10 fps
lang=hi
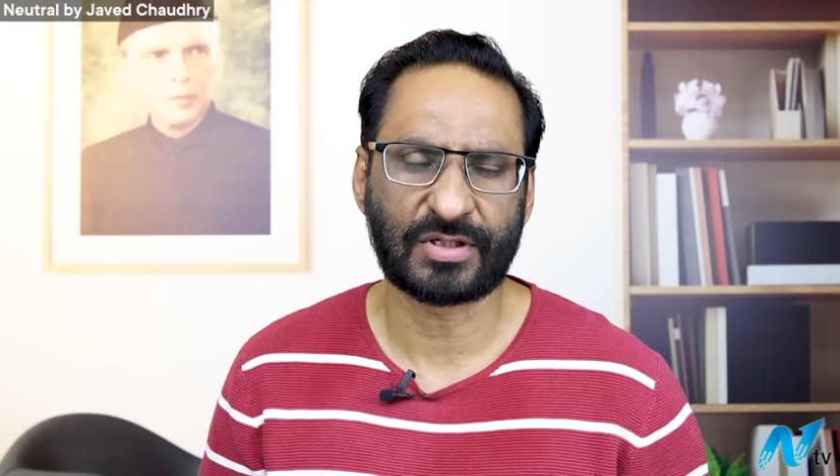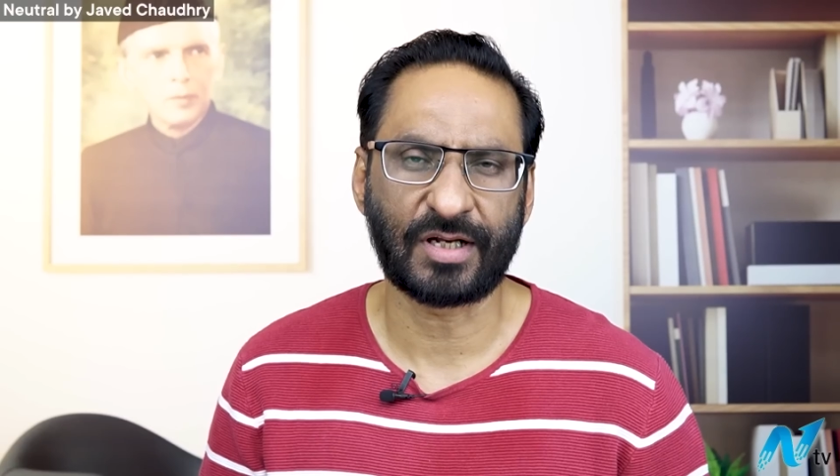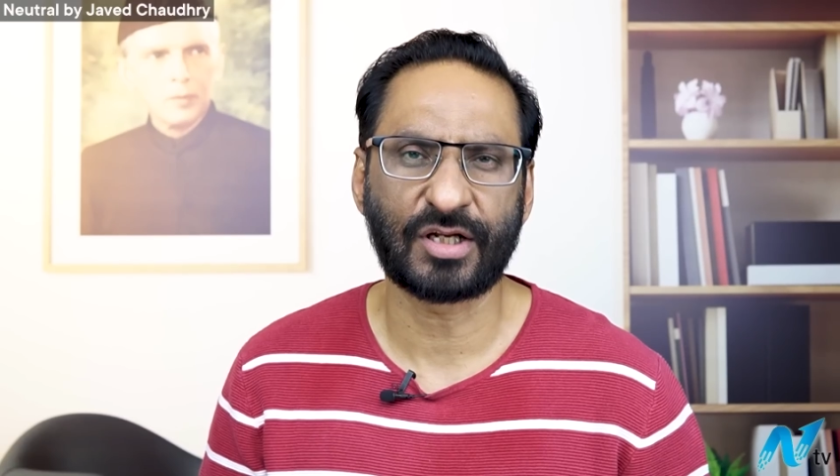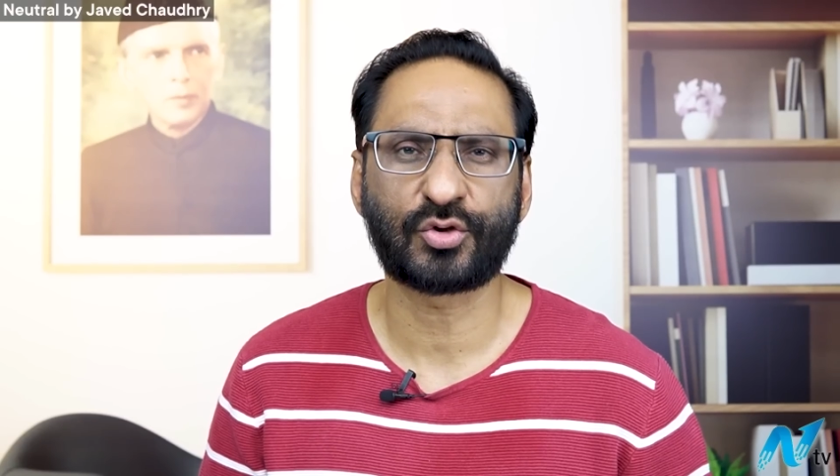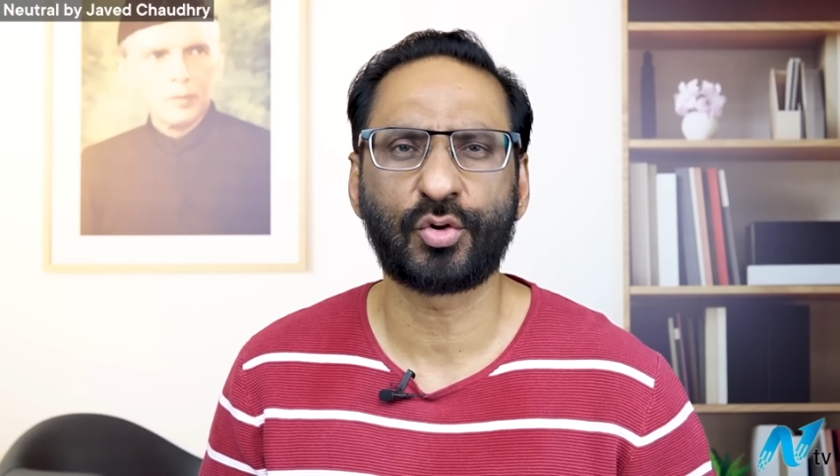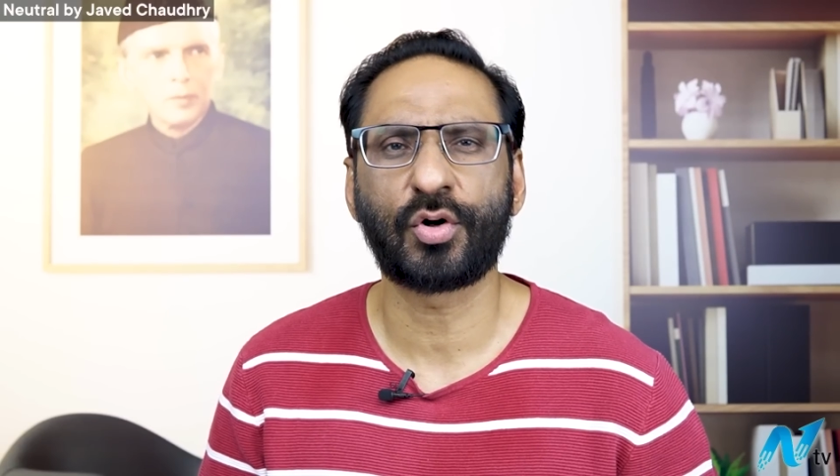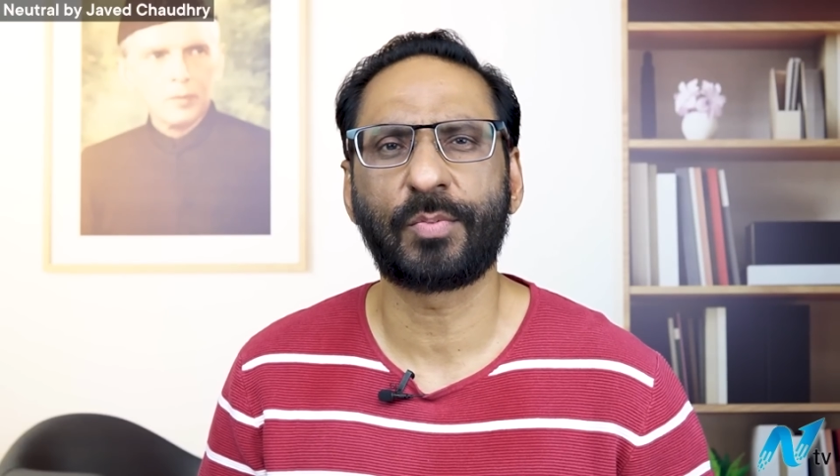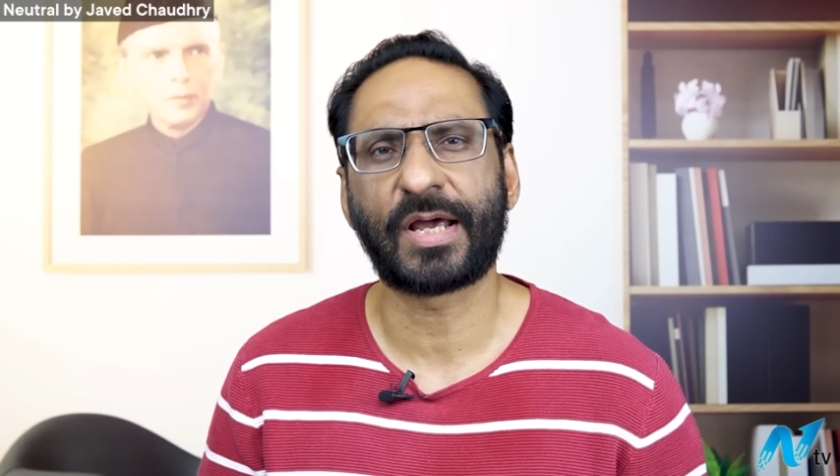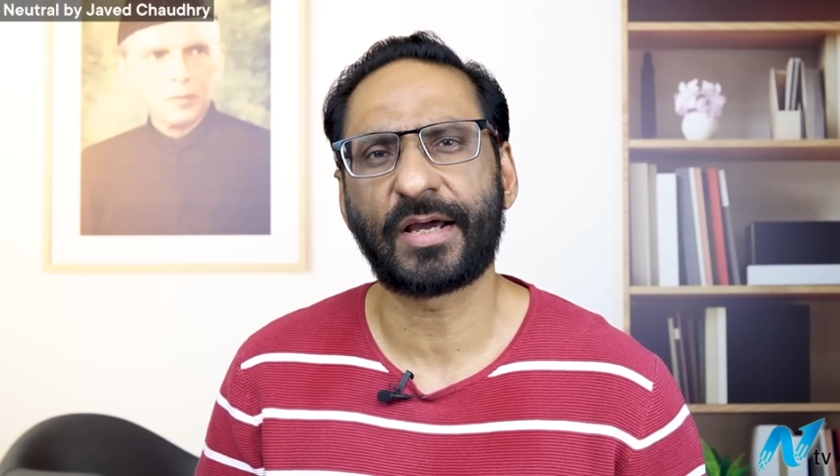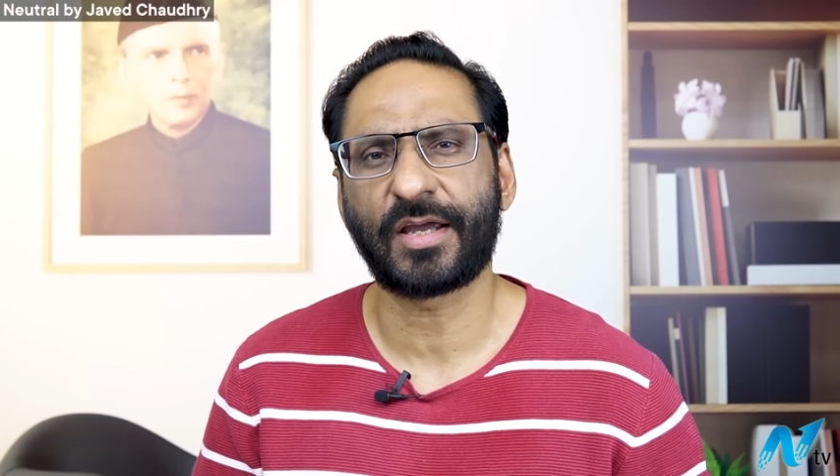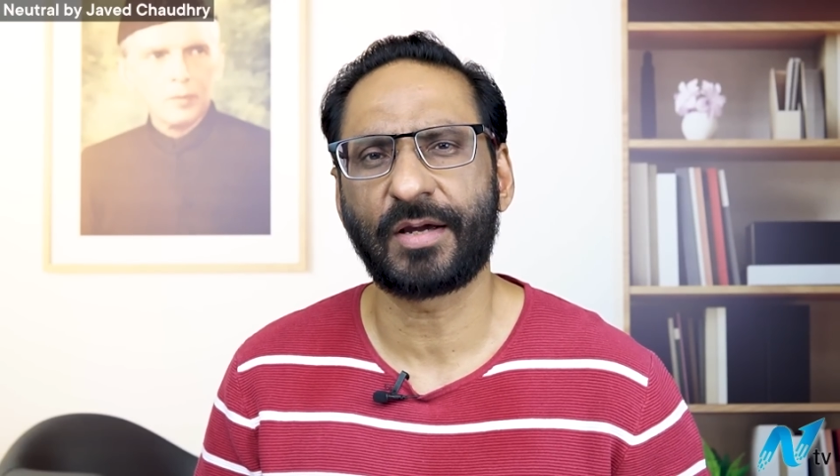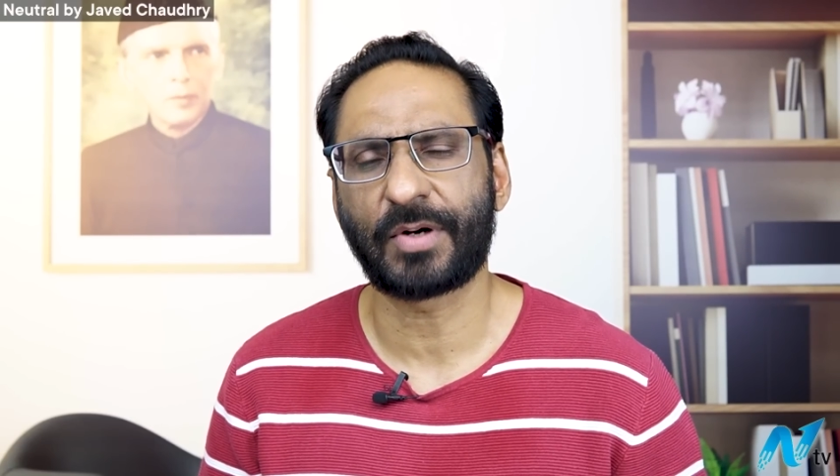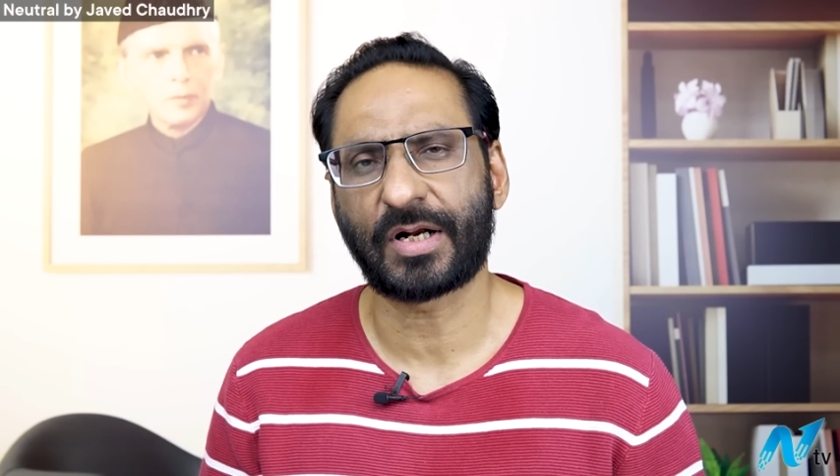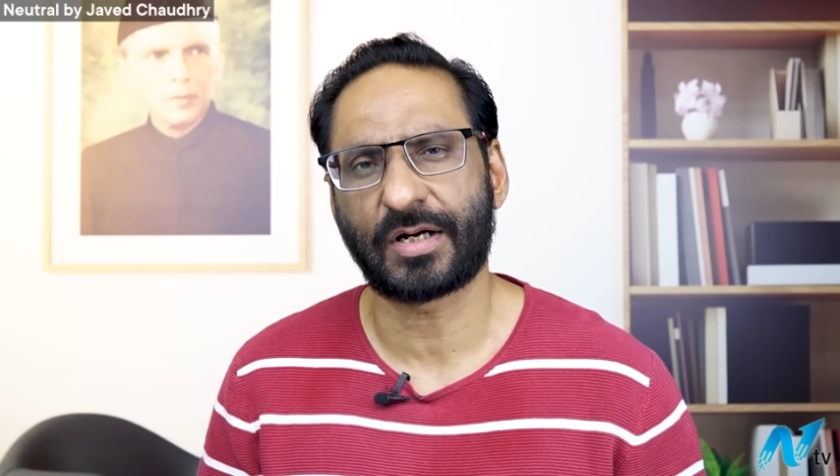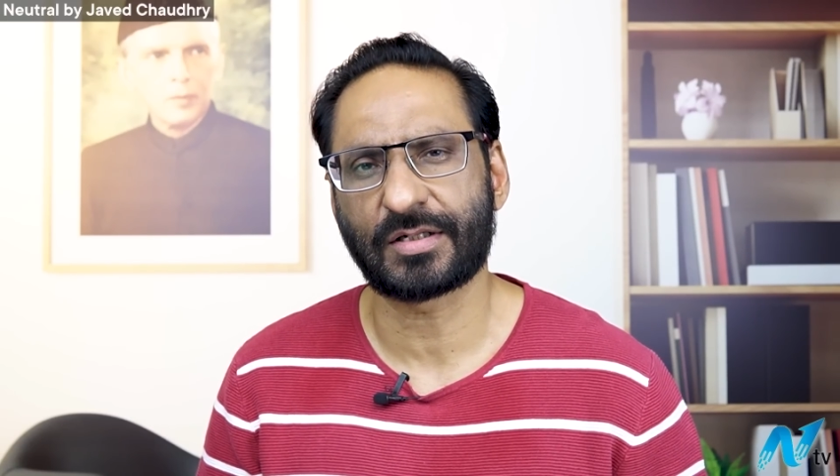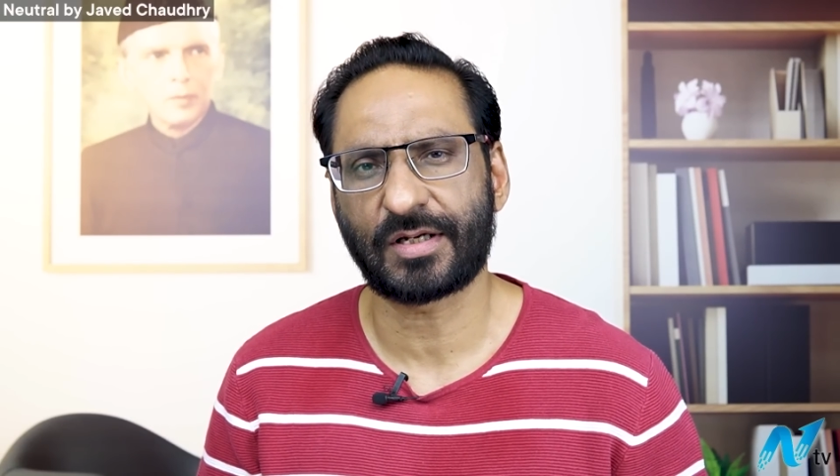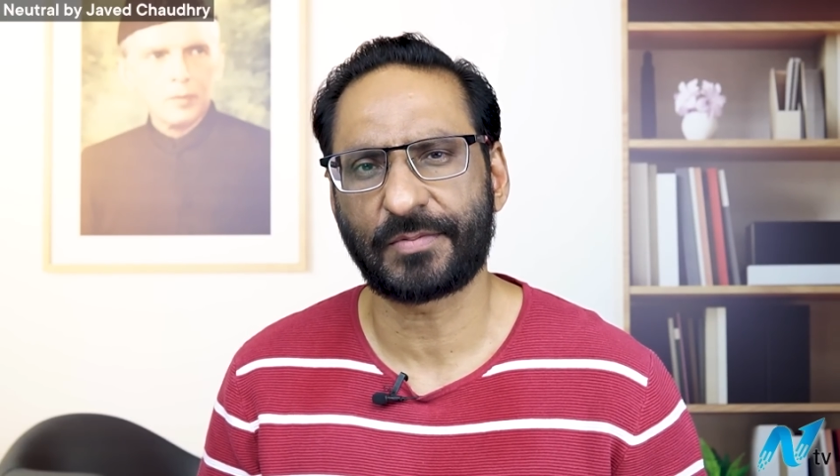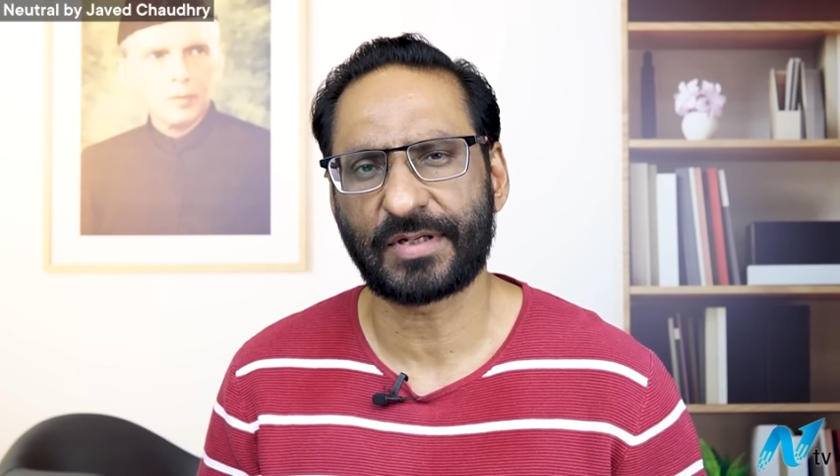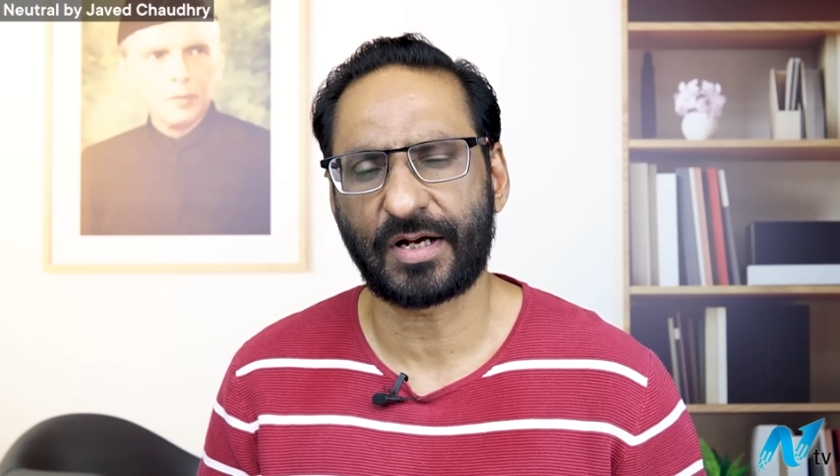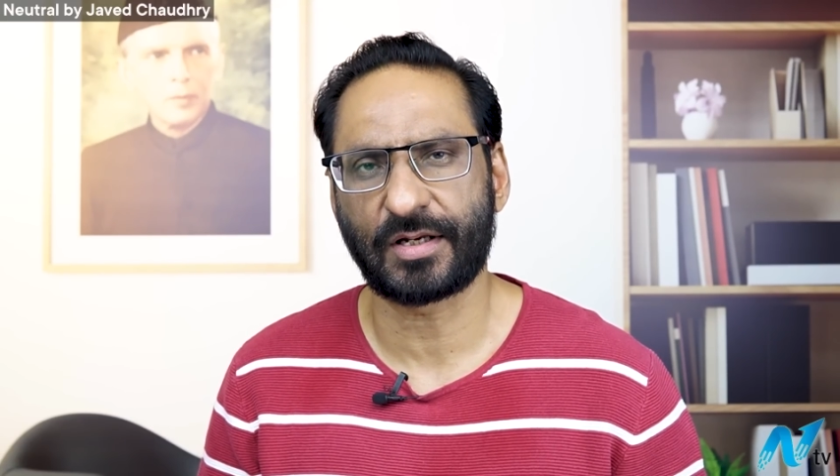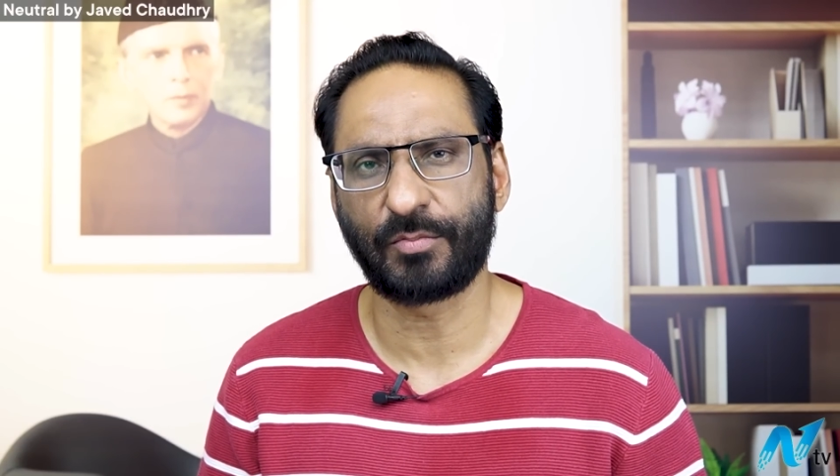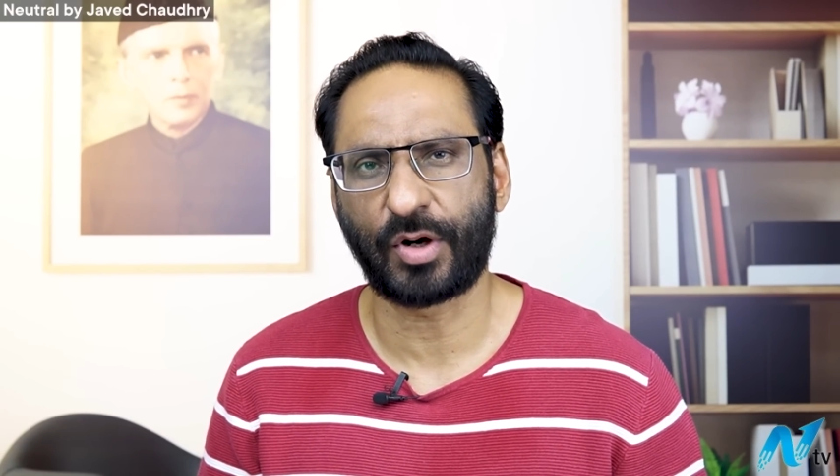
जर्नलिस्टों को बुलाया गया इमरान खान साहब से आखिरी